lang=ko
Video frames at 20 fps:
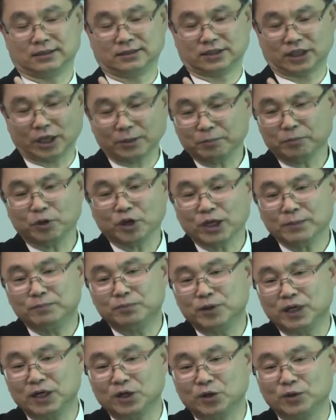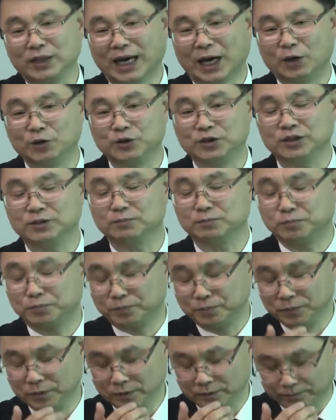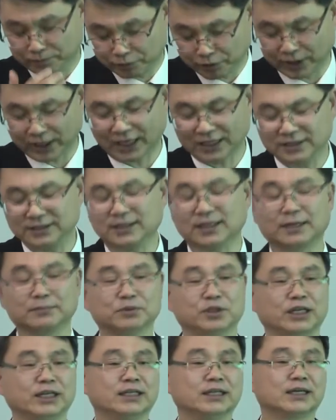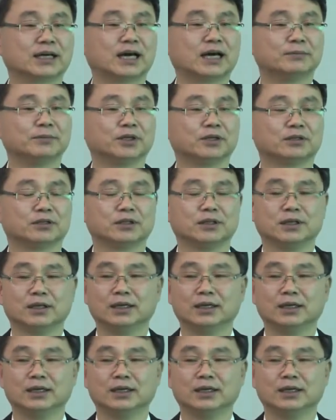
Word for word: 생명의 부활로 나오는 부활하는 사람들이 있는가 하면